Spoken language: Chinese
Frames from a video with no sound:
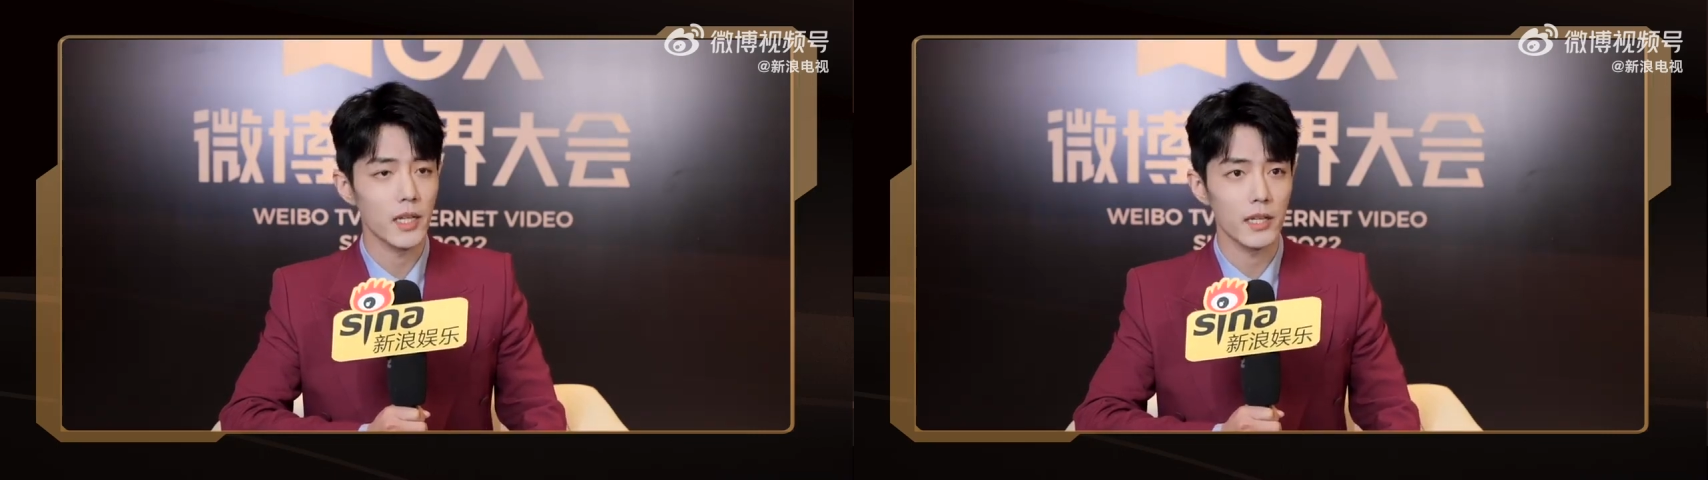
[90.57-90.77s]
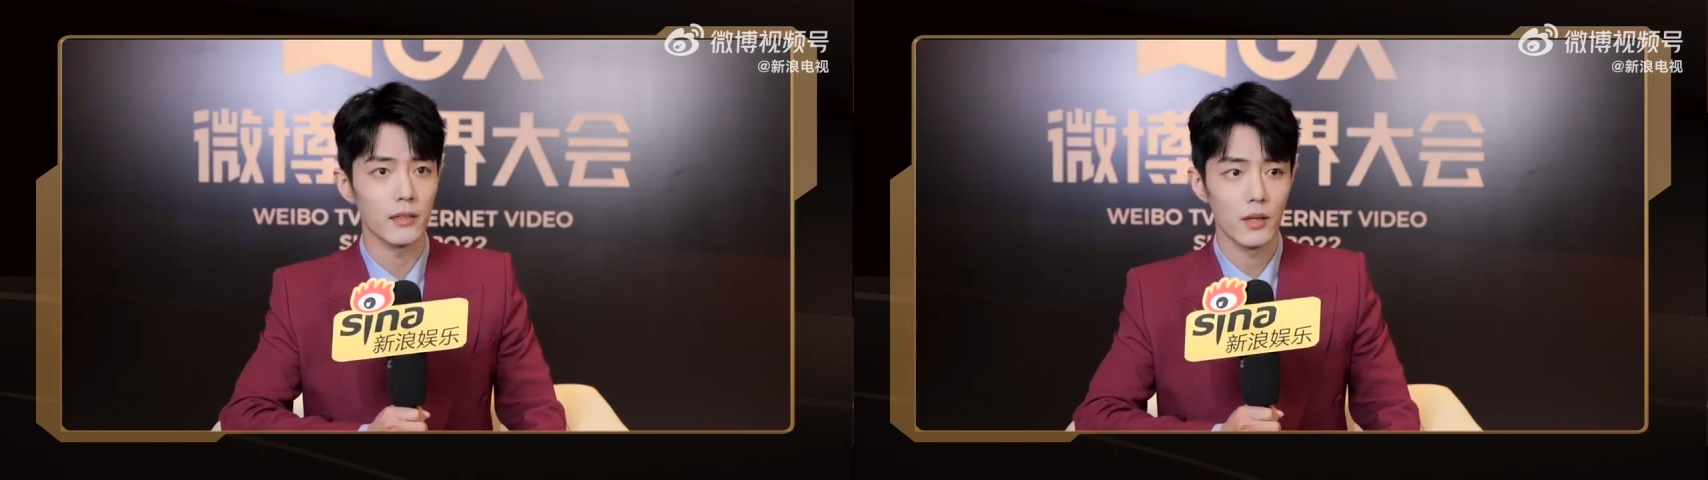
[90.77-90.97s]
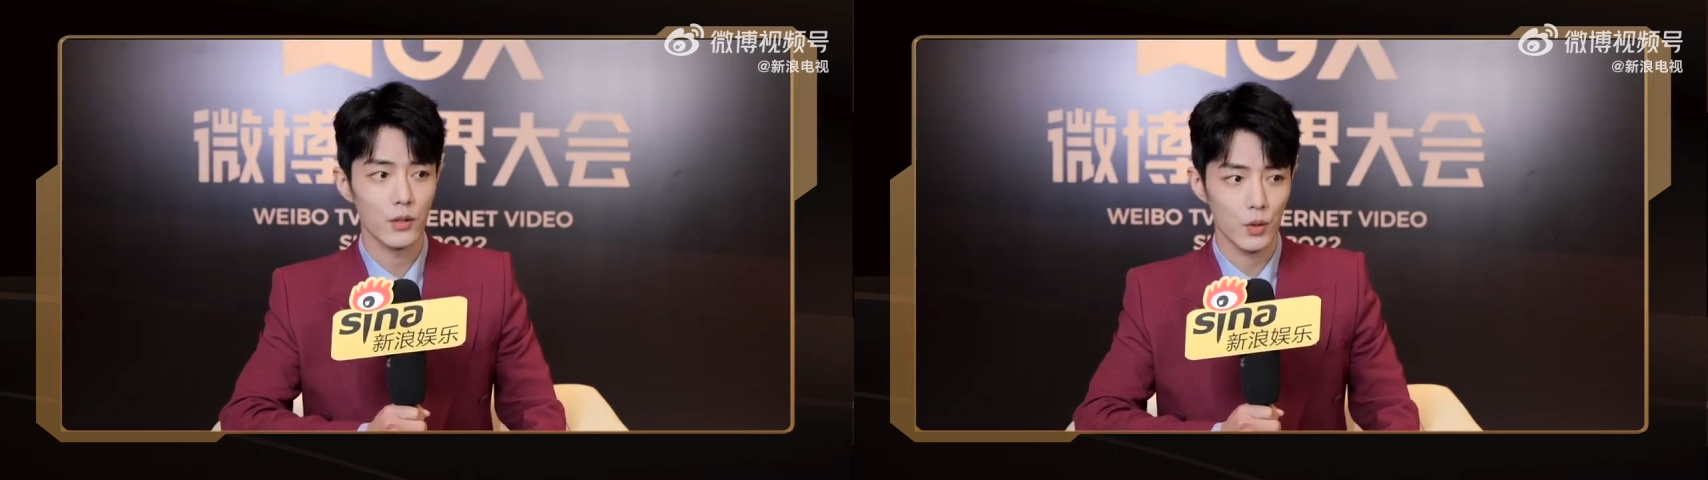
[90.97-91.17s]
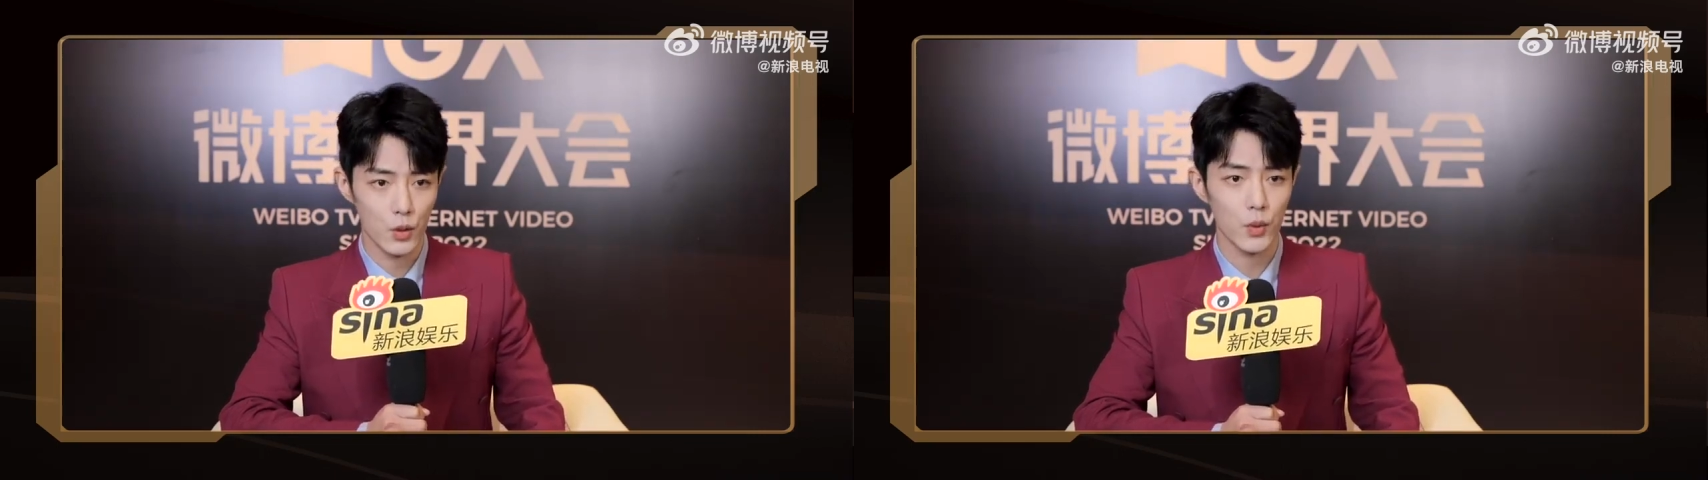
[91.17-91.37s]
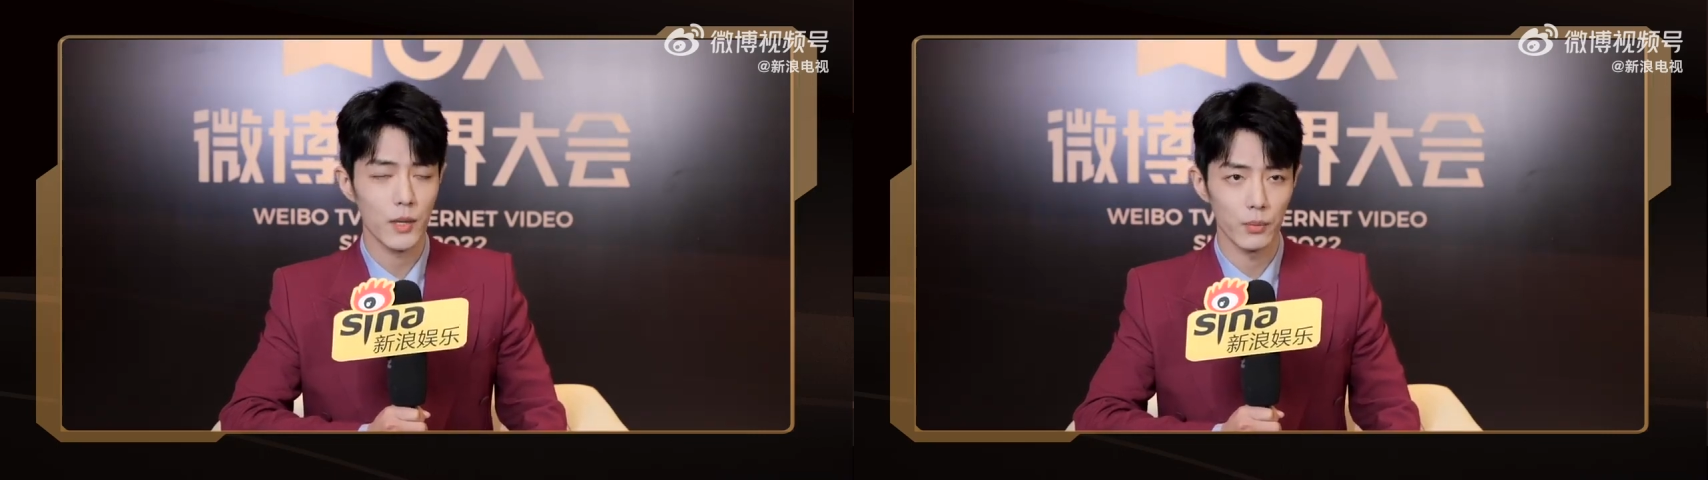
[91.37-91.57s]
练，就
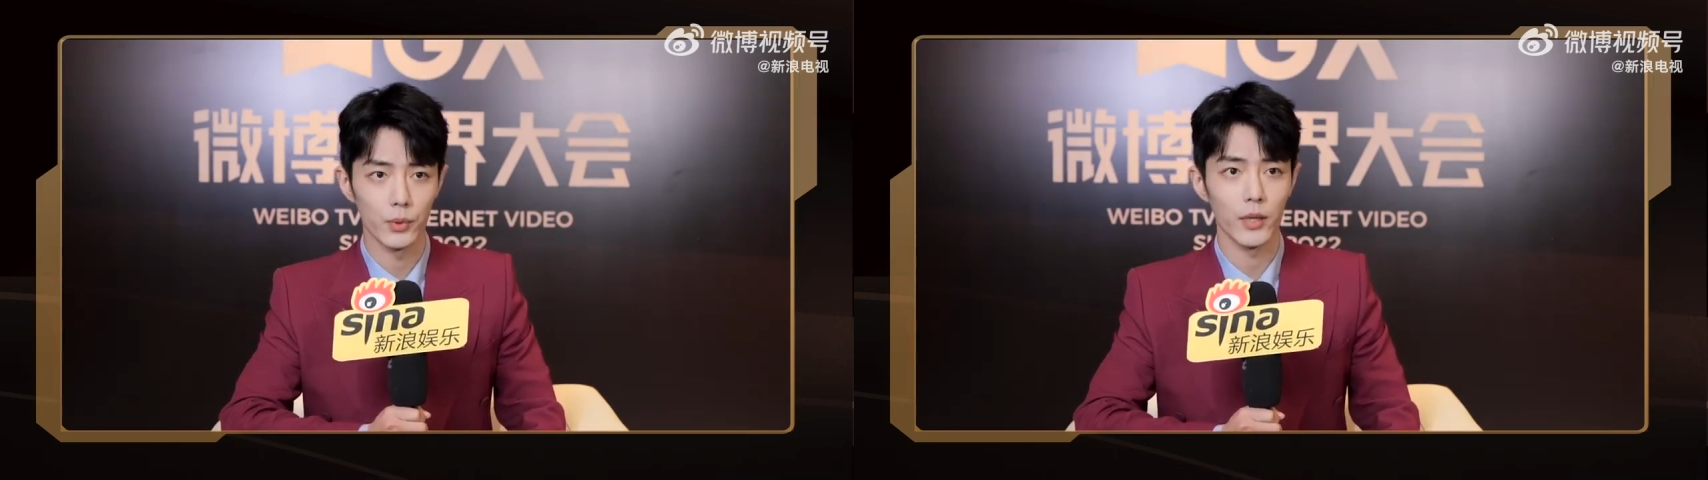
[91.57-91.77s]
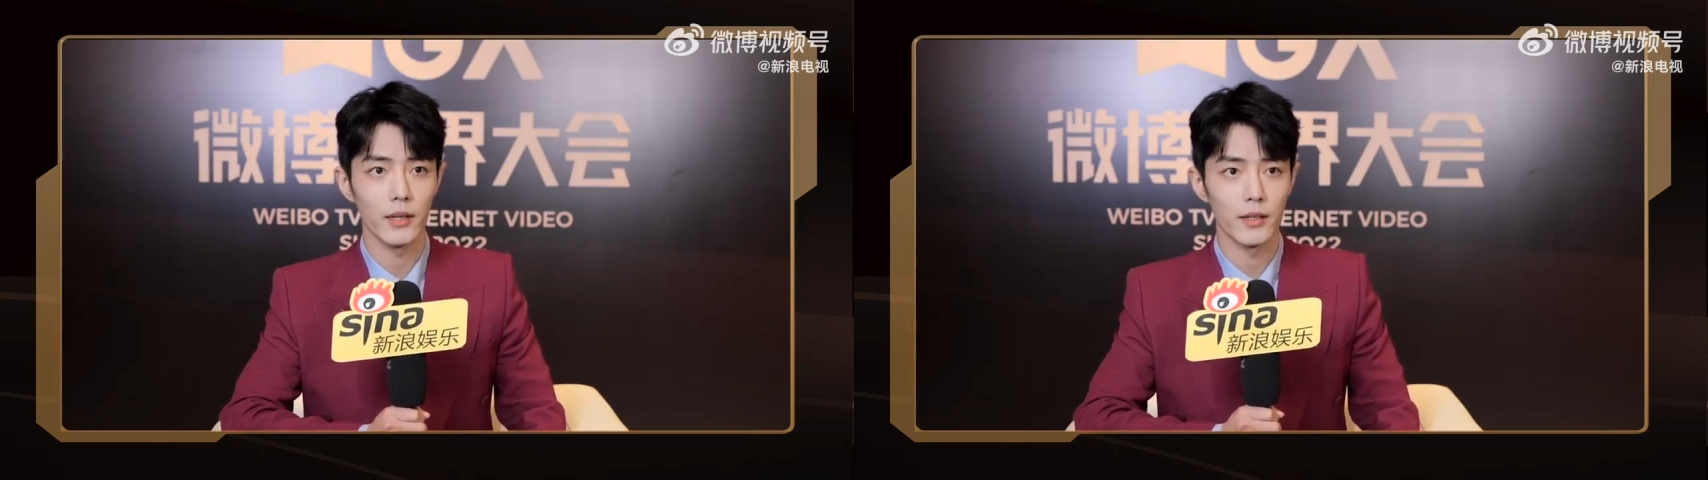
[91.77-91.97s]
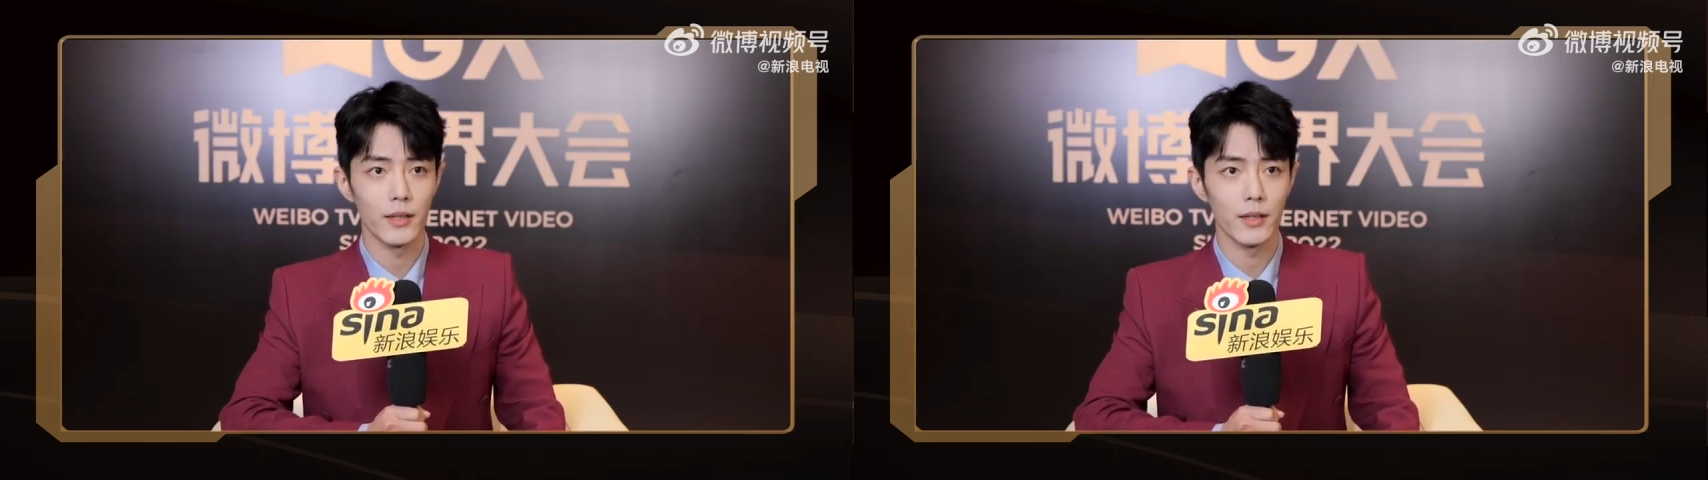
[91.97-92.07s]
住在部队，